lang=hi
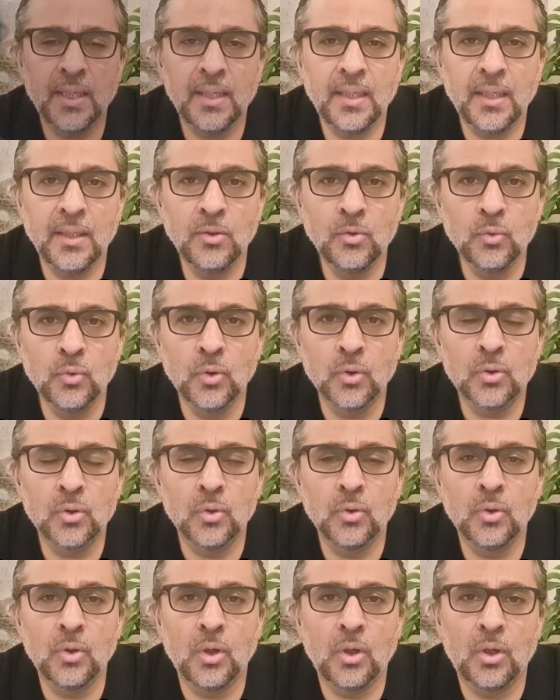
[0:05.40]
ये हिंदुओं
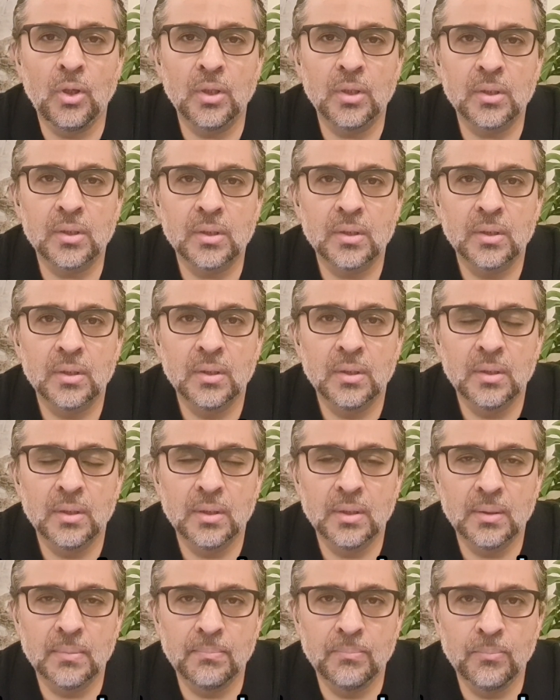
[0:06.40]
को और
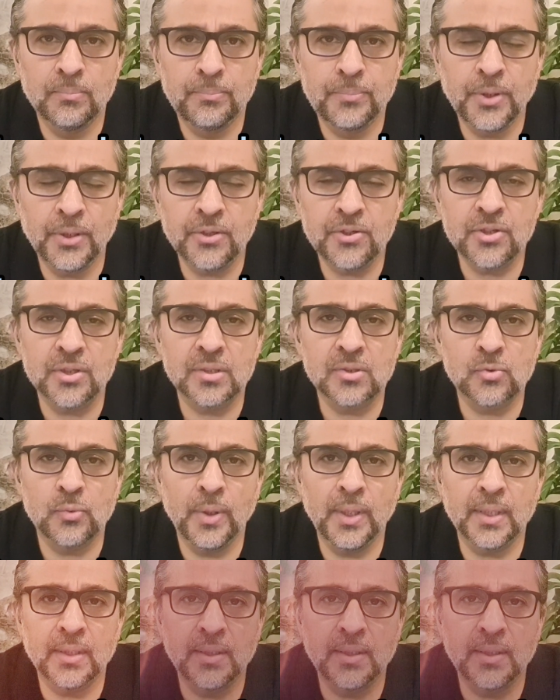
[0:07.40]
ब्रिटिशर्स को एक